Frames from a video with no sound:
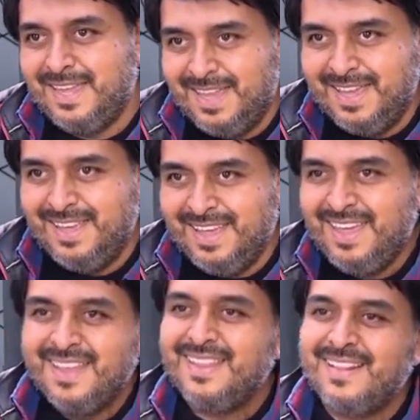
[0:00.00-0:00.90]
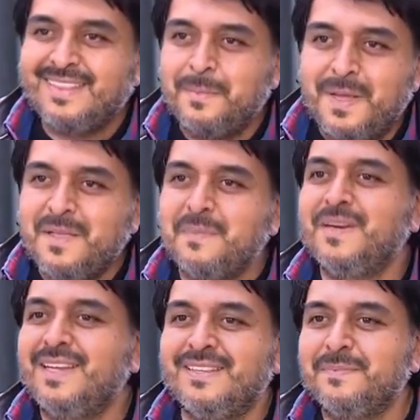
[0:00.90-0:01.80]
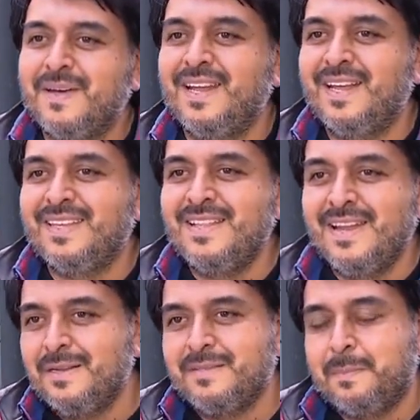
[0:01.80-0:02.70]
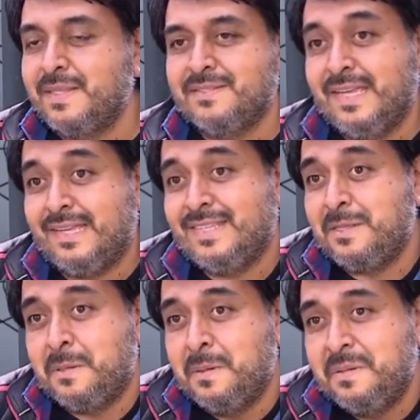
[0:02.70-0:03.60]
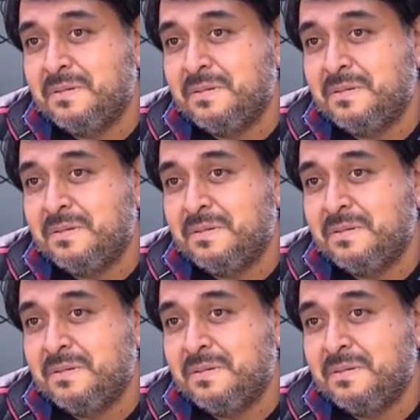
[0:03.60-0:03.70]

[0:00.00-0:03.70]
esté del tamaño para, llenar los zapatos de Casandro, ¿no?